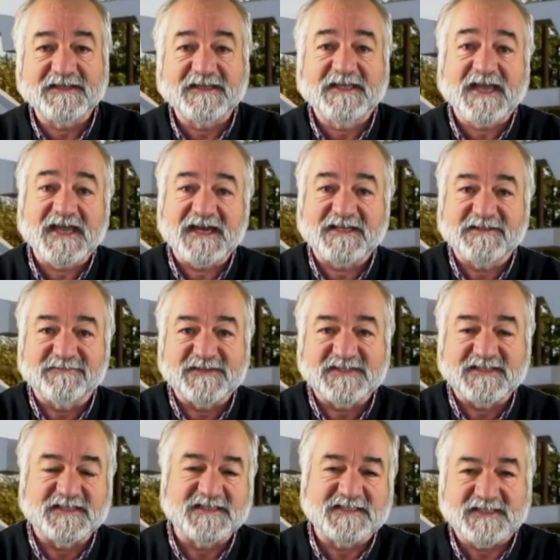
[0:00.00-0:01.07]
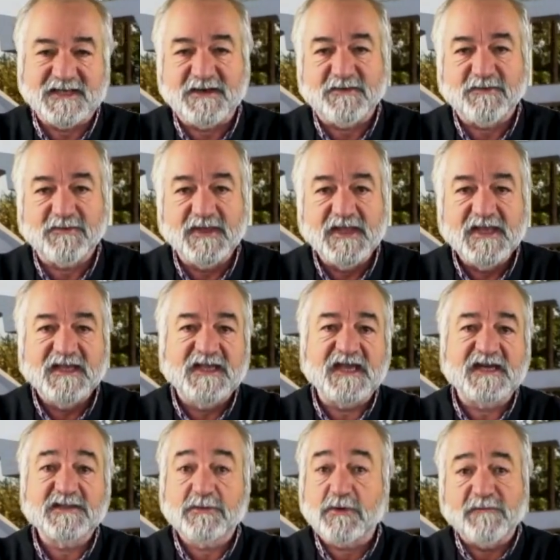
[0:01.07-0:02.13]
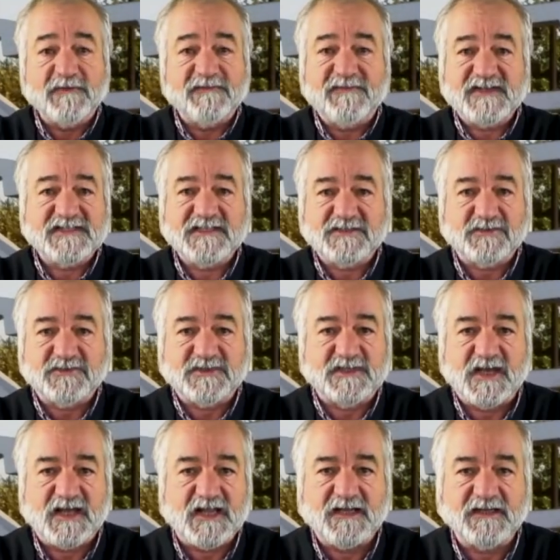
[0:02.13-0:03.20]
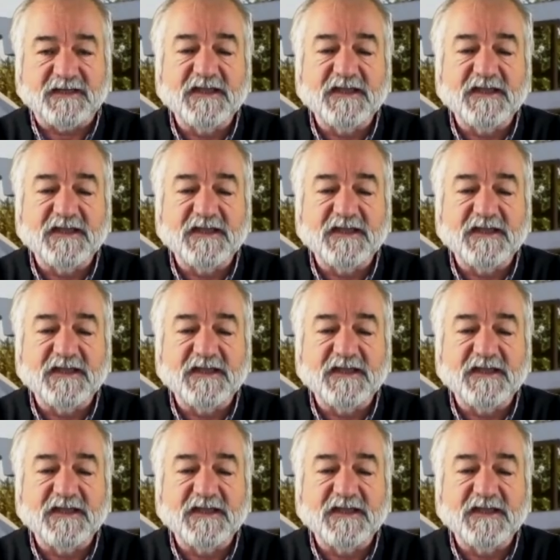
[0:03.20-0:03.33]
quer de vacinação, quer de convivência social,